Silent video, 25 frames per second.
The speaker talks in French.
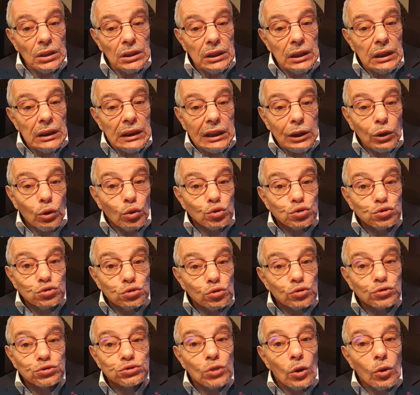Et les
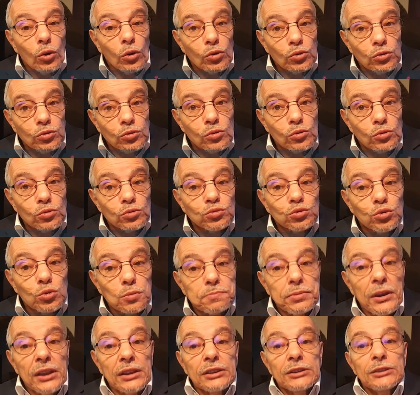ressources en eau du
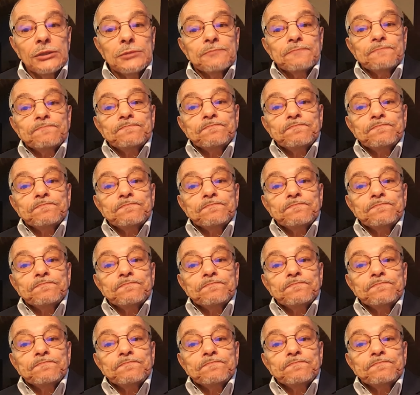pays